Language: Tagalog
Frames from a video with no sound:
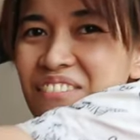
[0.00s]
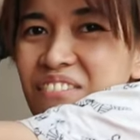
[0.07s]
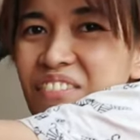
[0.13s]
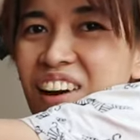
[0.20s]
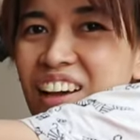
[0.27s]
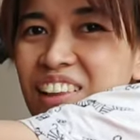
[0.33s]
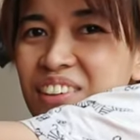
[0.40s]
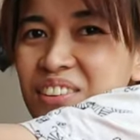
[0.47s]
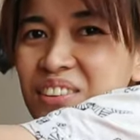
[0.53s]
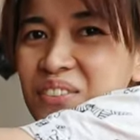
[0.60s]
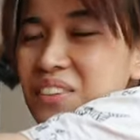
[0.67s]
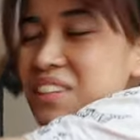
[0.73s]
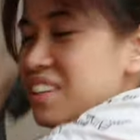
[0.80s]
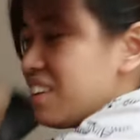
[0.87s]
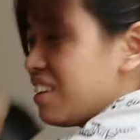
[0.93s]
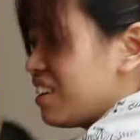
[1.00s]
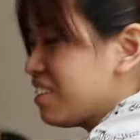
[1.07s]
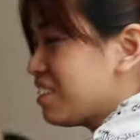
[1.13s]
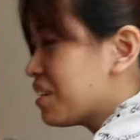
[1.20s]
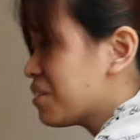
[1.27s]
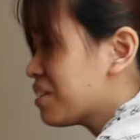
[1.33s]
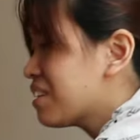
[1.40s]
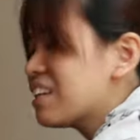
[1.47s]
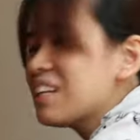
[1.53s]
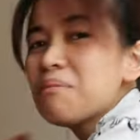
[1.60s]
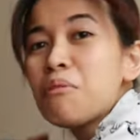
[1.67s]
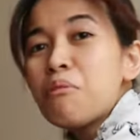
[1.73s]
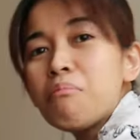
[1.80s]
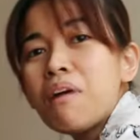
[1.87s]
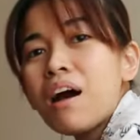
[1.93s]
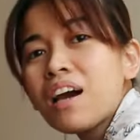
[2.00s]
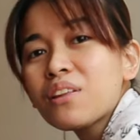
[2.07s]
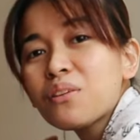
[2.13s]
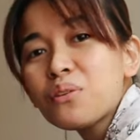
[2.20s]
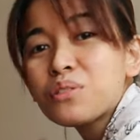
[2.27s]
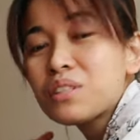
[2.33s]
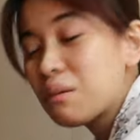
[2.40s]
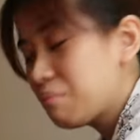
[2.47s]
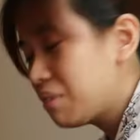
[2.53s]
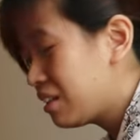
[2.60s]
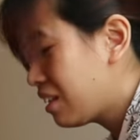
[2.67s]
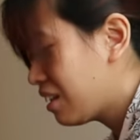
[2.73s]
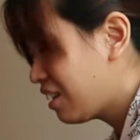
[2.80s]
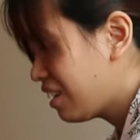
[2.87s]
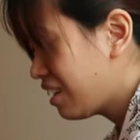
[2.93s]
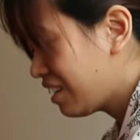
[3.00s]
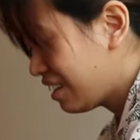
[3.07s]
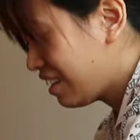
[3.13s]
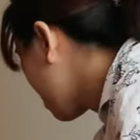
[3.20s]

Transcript: bakit ko to binili? Hindi ko rin alam kung bakit ko siya binili.